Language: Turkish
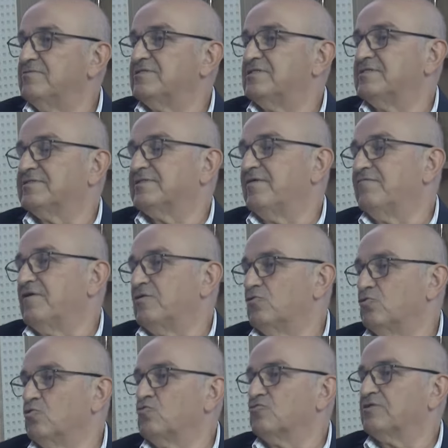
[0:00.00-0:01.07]
sistem var
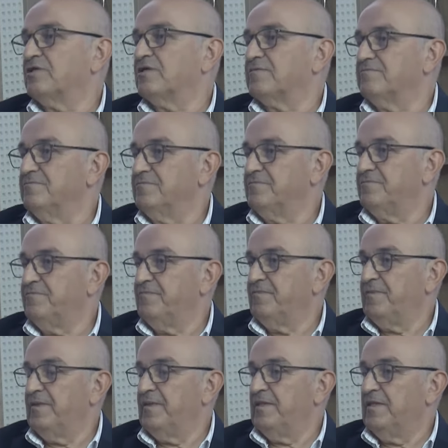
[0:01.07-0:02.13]
hukukta.
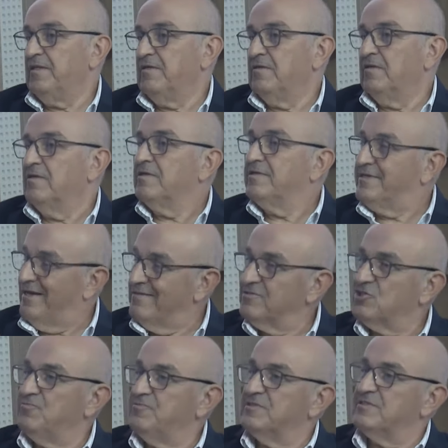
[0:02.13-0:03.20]

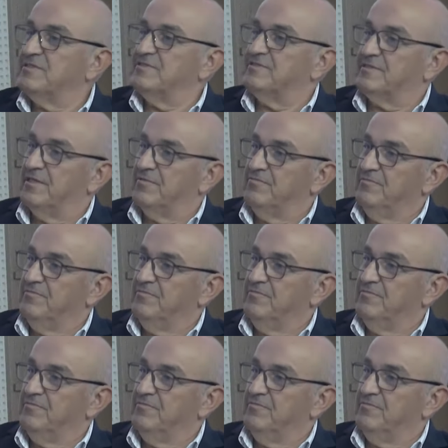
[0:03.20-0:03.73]
Yanlış bir sistem,